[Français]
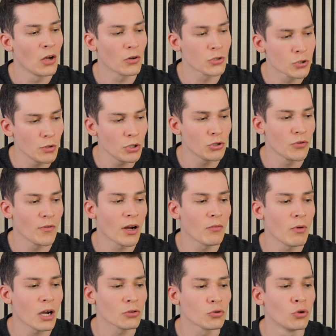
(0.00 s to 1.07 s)
Ensuite, tu vas
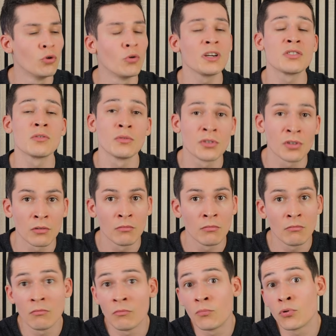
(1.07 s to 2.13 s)
avoir ton horizon de temps
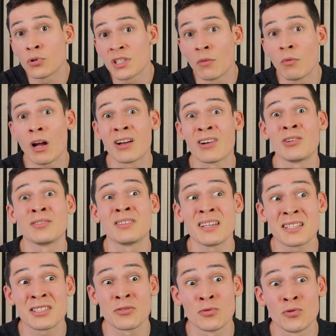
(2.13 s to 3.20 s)
pour savoir quand
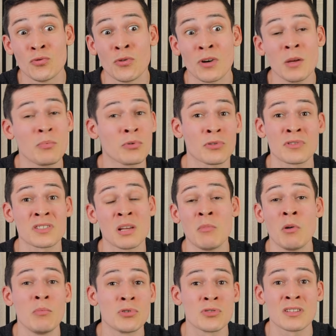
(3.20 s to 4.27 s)
est-ce que tu aurais
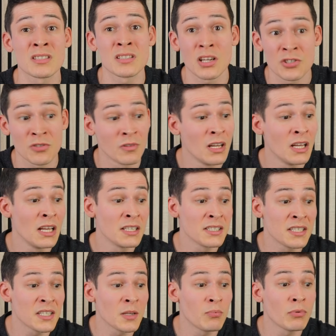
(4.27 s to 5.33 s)
potentiellement besoin de cet argent.
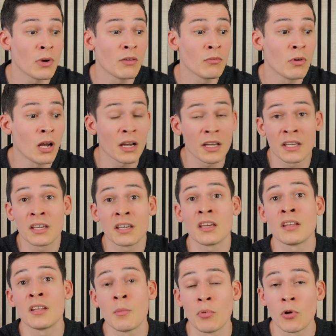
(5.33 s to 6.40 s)
Si c'est pour avoir et
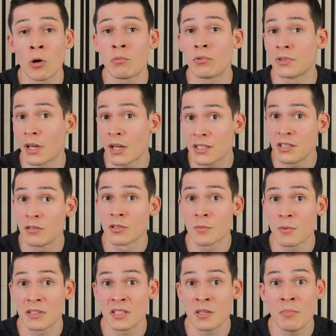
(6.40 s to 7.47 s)
créer un apport pour ta
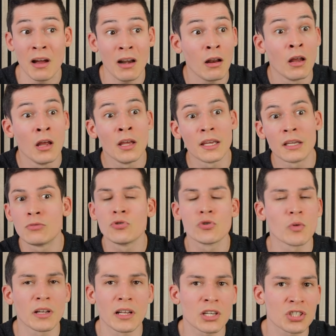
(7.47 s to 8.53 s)
résidence principale et que tu
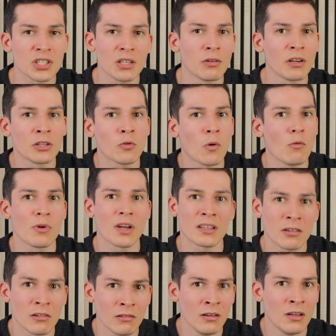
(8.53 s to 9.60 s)
souhaites l'acheter dans les 3 ou
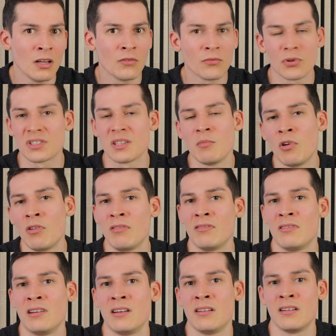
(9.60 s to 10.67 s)
4 ans, forcément
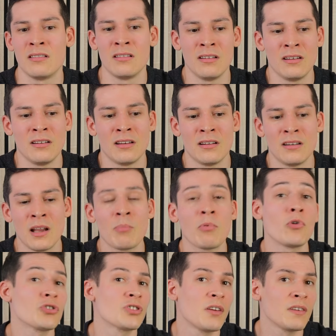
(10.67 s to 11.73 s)

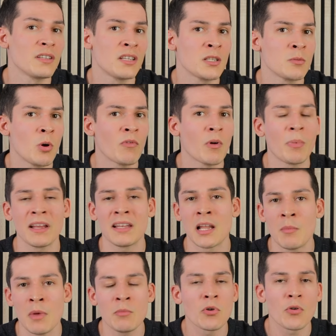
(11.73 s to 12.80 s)
l'approche d'investissement va pas être
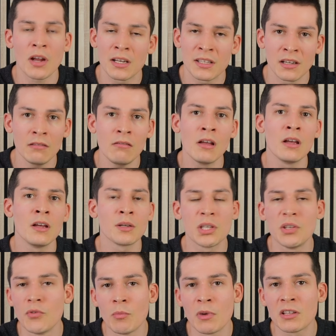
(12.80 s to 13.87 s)
la même que quelqu'un
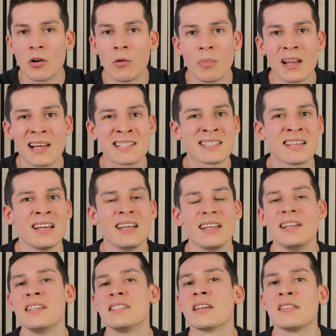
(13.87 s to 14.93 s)
qui veut mettre en place
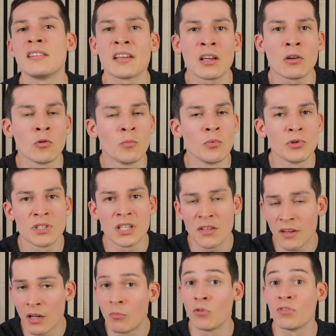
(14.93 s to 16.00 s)
les intérêts composés
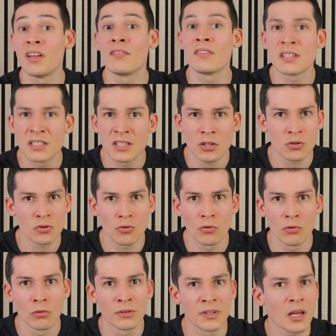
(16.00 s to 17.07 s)
et vraiment d'investir sur
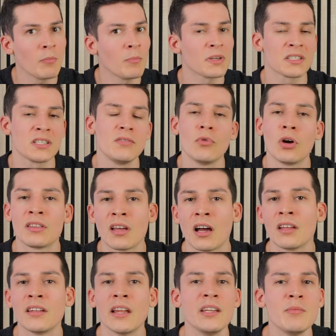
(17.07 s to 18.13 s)
le long terme parce qu'il veut
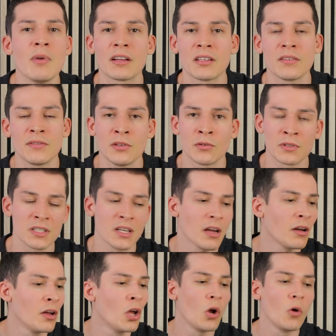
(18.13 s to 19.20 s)
atteindre la liberté
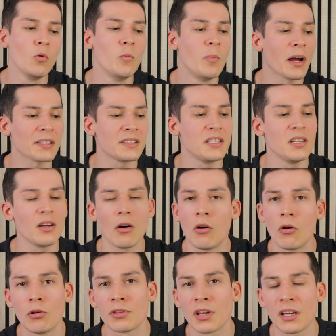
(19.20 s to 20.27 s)
financière ou partir
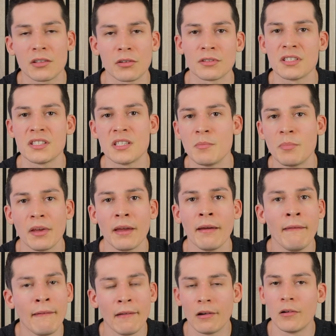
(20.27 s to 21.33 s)
en retraite
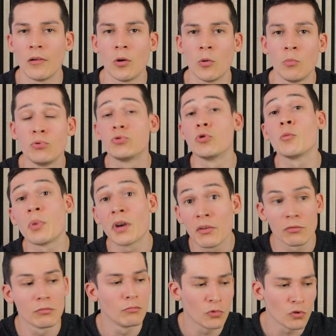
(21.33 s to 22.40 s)
anticipée euh, plutôt que
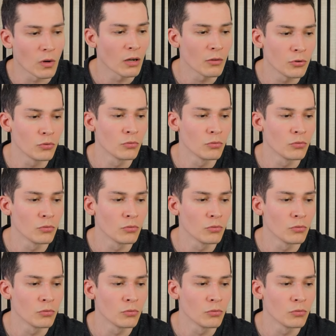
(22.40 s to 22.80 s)
prévu, tu vois.